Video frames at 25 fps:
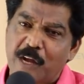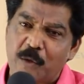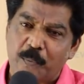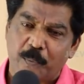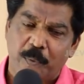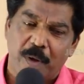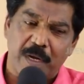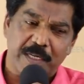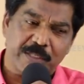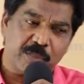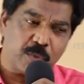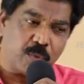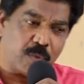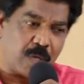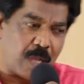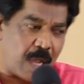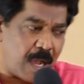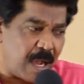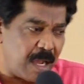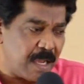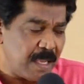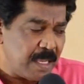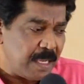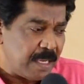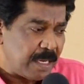நினைப்பால்
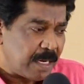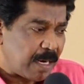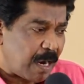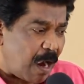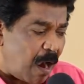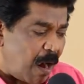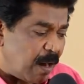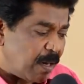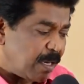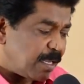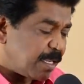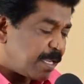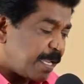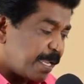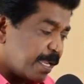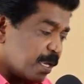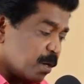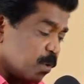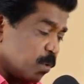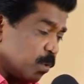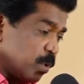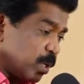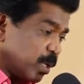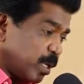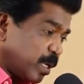சொன்னால் காணிக்கை
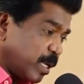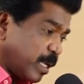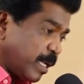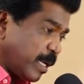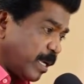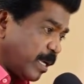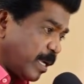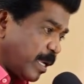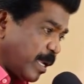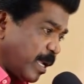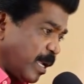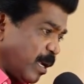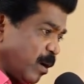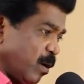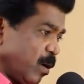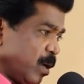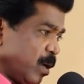கொடுக்கின்ற